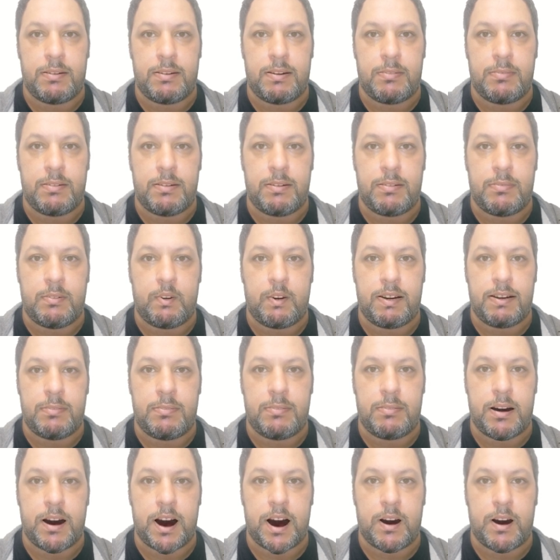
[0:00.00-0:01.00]
كما
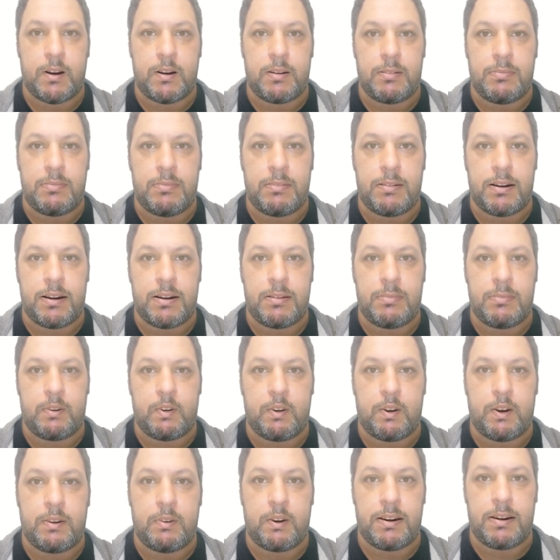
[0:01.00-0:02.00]
يحصل مع بعض
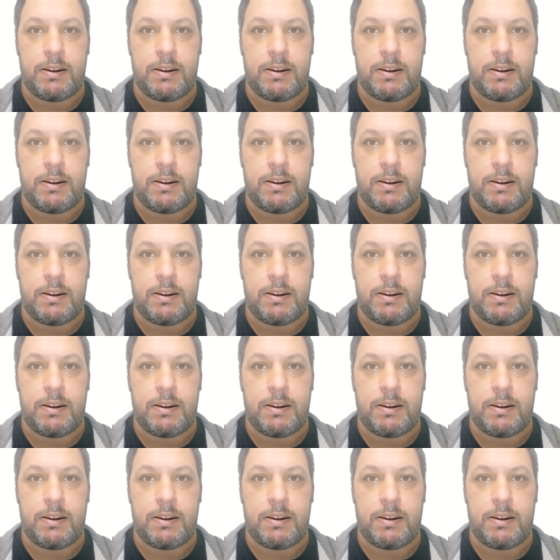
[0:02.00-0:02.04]
المنتوجات